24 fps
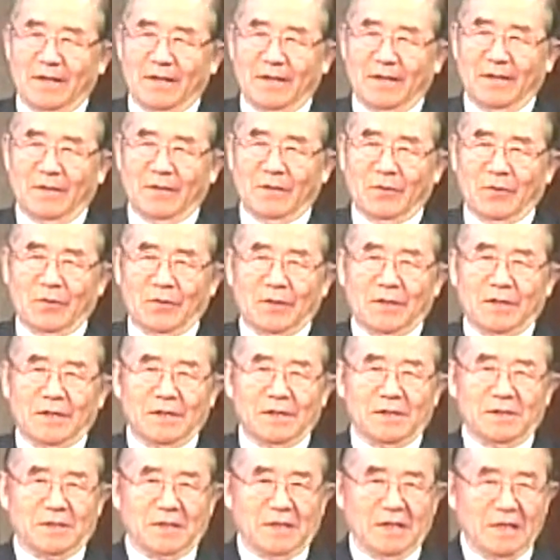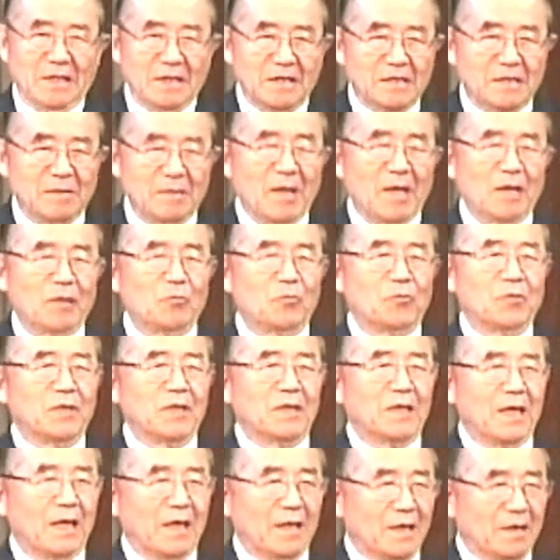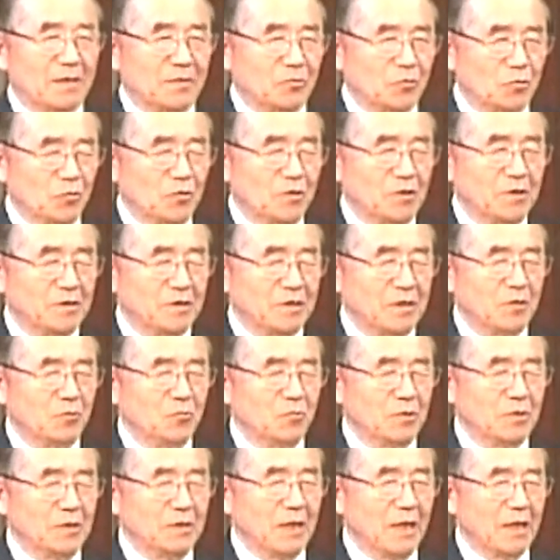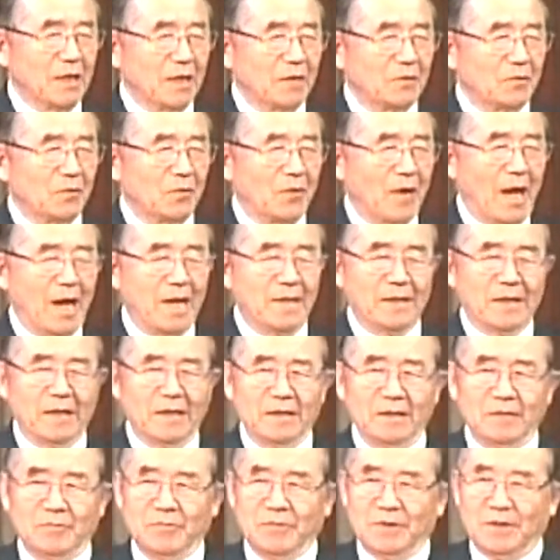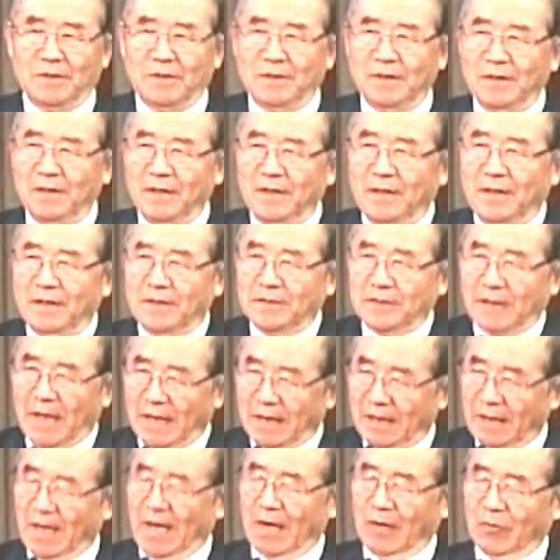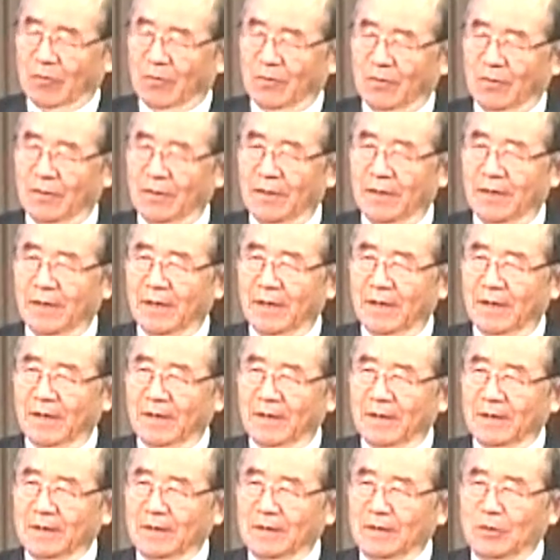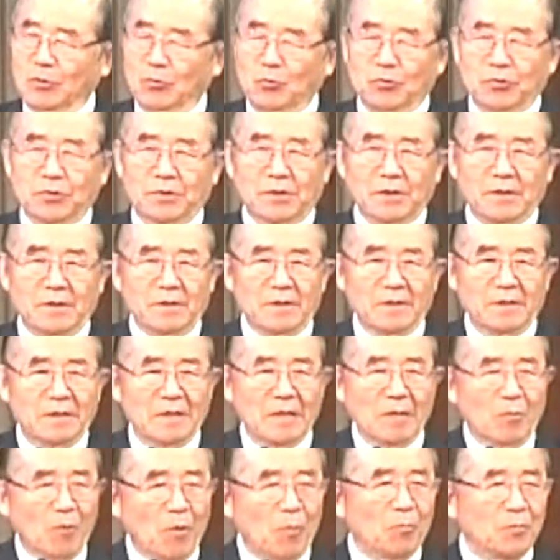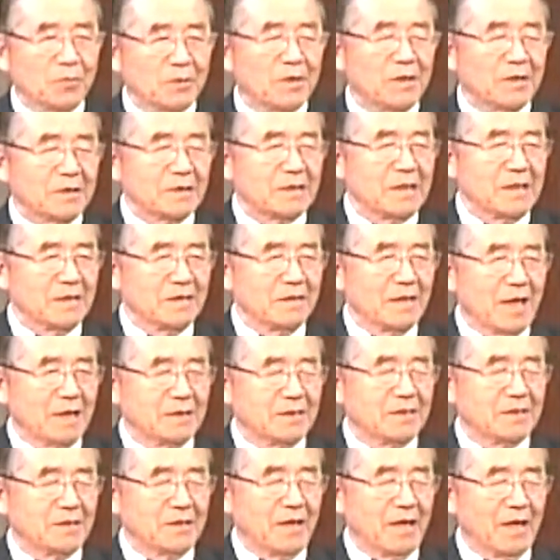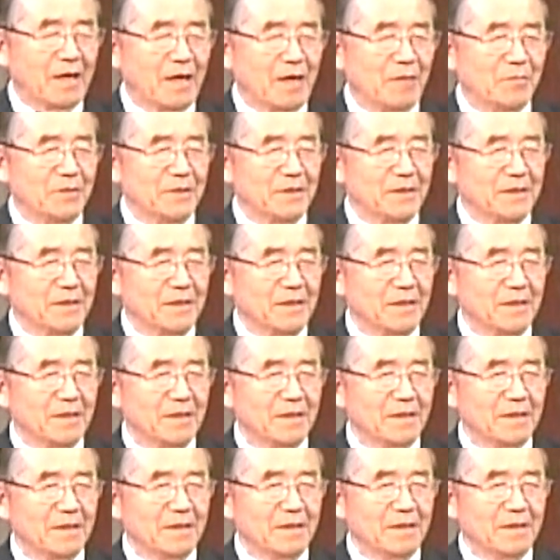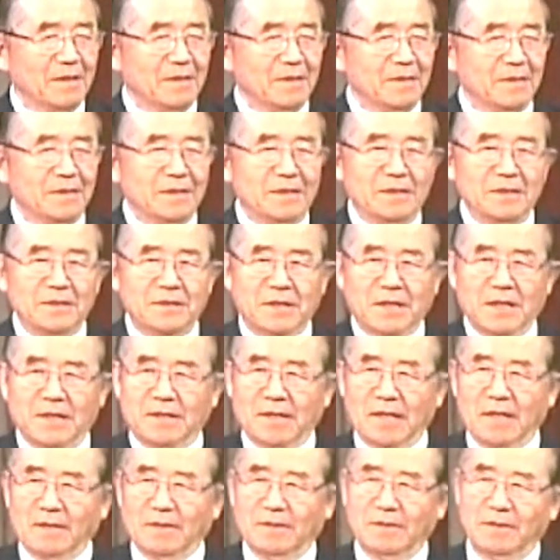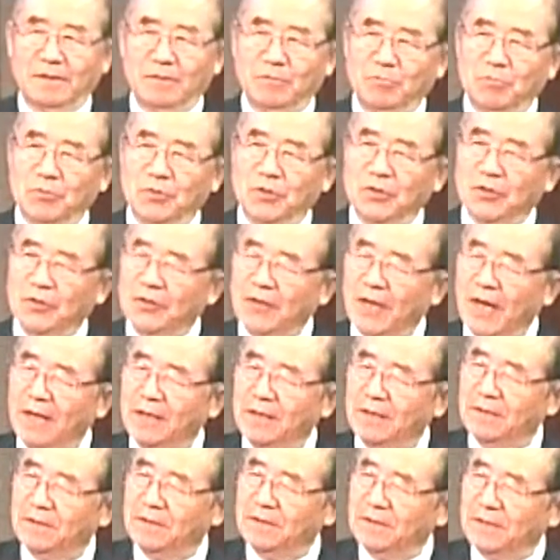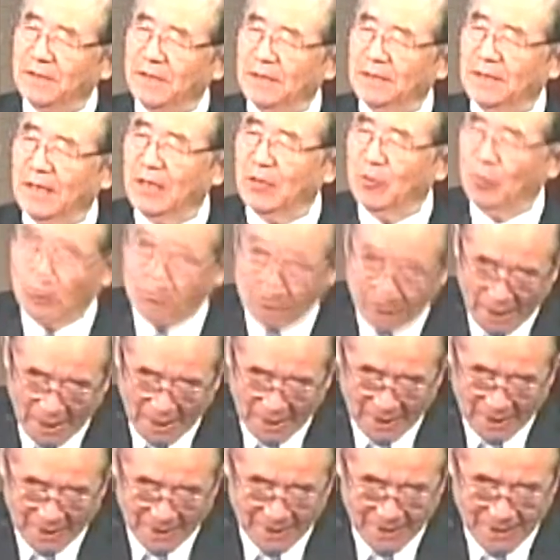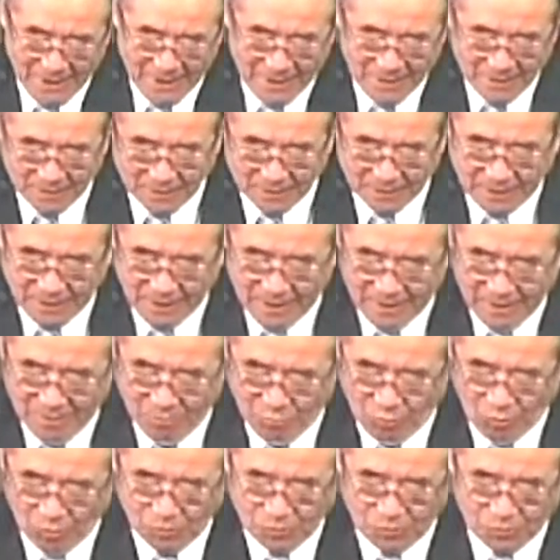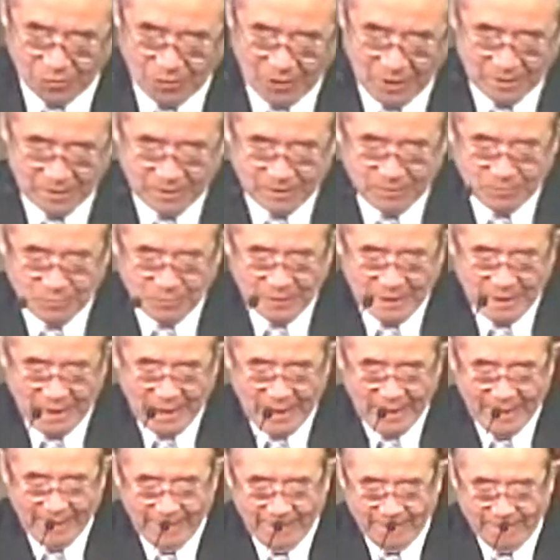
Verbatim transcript: 그렇게 세심하게 우리가 주를 기울이지 않아도 하나님을 사랑하고 이웃을 내몸 같이 사랑하면 이 세상은 변화되는 세상이 온다. 이렇게 볼 수가 있습니다.